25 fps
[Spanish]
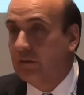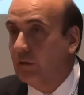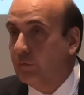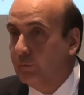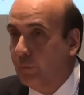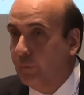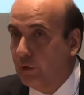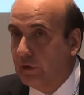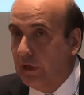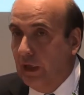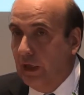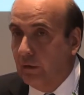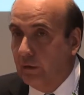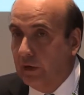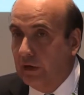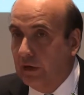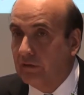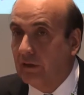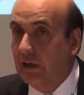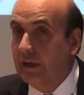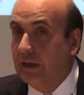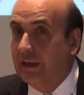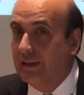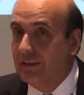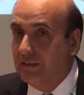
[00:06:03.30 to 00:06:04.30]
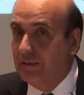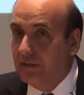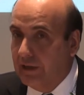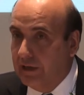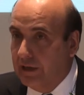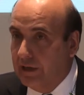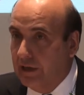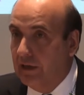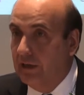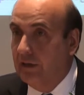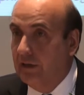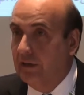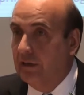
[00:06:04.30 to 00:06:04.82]
exportadoras
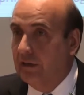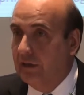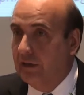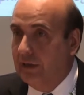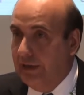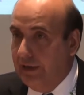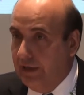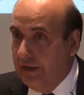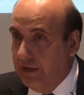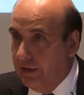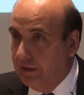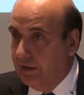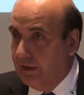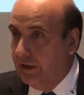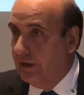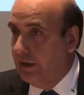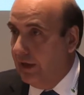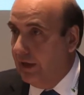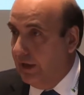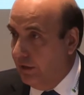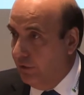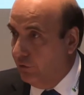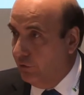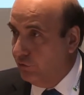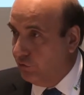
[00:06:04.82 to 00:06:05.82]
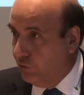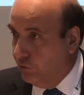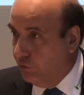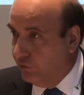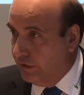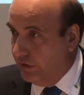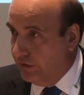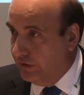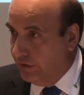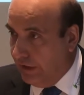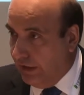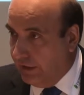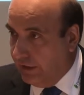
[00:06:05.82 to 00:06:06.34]
sea ligada a los
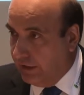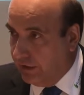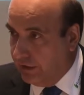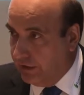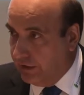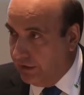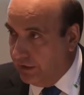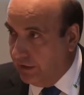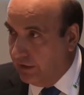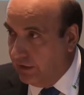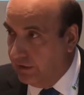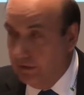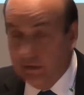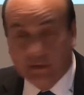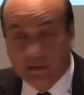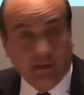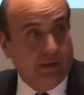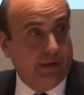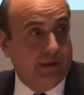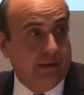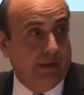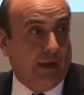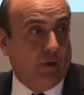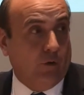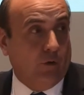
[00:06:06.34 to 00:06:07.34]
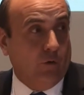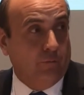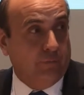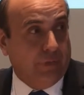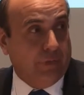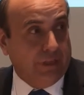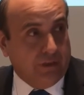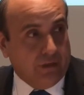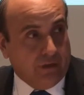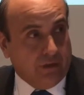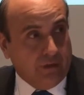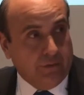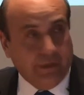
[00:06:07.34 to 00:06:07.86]
costes de la energía. La
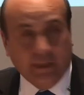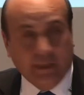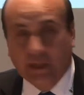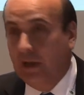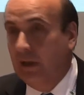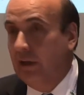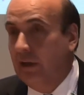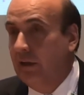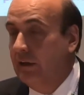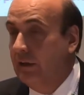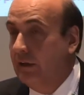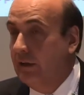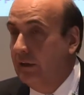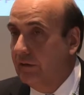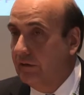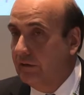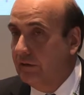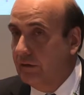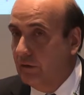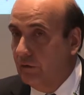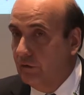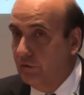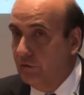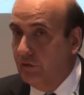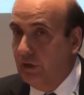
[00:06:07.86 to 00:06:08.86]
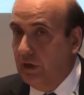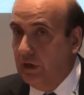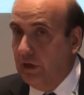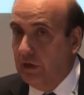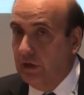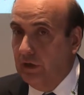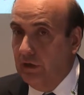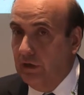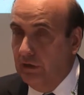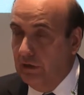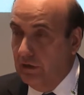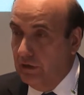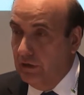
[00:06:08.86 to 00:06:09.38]
competitividad se
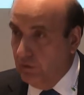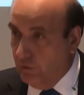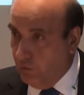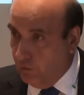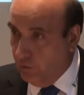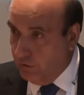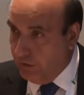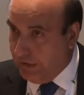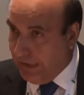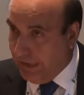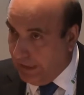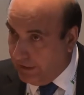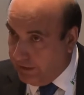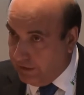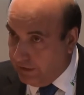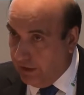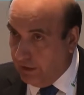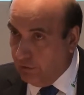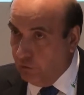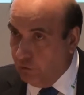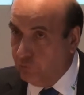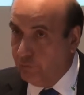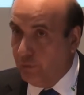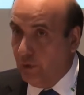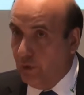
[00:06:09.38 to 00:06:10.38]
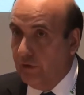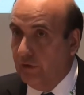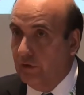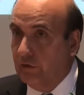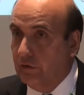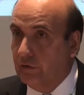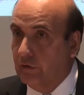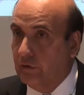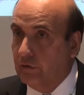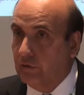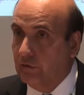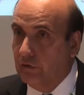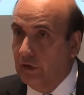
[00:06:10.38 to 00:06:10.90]
consigue con calidad en los
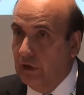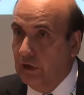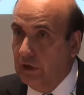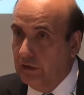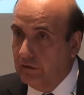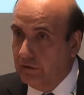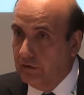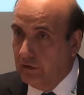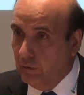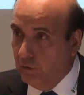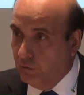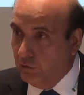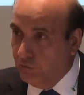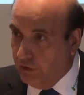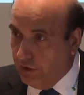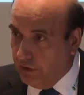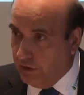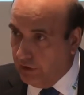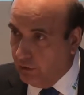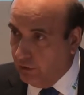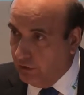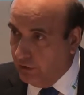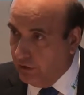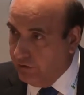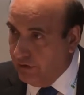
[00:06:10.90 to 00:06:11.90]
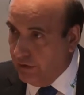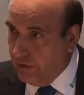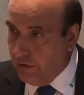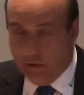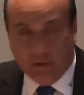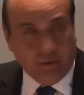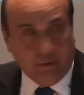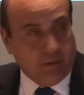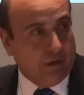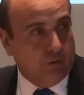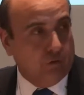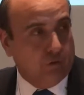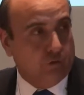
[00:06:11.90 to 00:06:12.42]
procesos, se consigue con
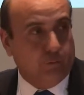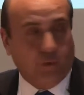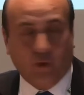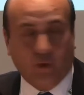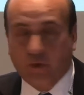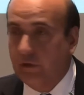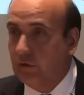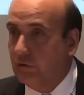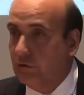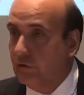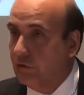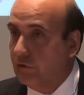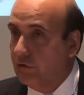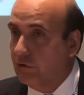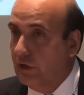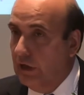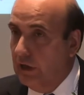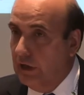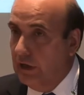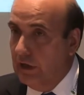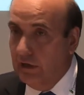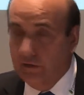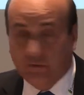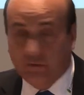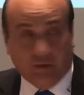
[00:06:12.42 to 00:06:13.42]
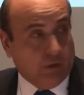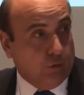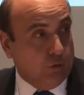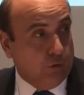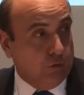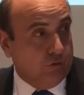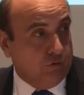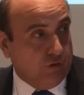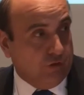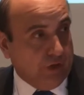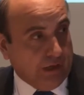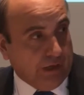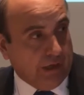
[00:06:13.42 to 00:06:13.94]
eficiencia en los procesos, se
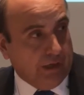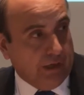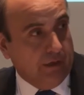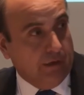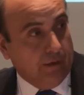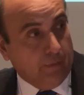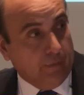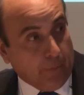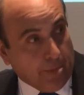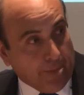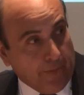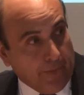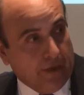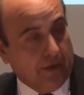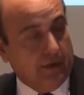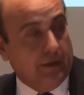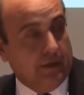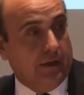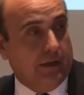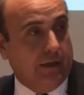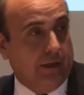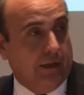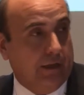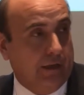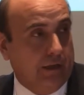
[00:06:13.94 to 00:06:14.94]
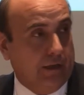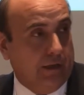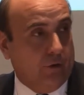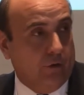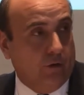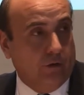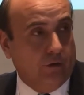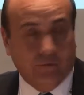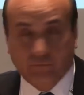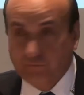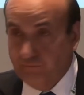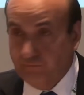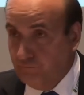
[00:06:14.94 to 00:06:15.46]
consigue eh,
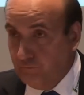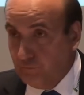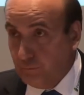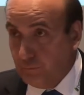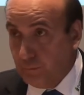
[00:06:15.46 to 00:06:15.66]
con,